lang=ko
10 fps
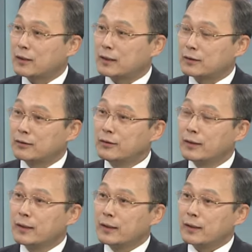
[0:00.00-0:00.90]
건 아니고
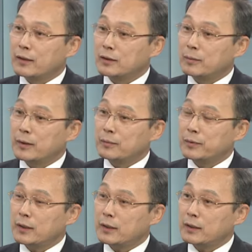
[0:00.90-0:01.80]
그렇지만은
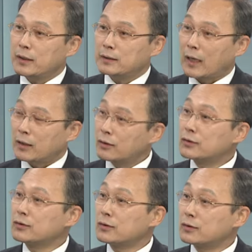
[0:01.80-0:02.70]
피해가
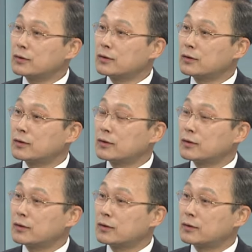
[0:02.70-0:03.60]
자격증으로서
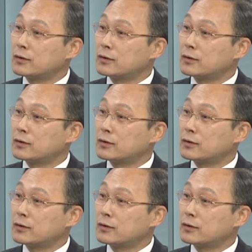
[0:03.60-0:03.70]
어,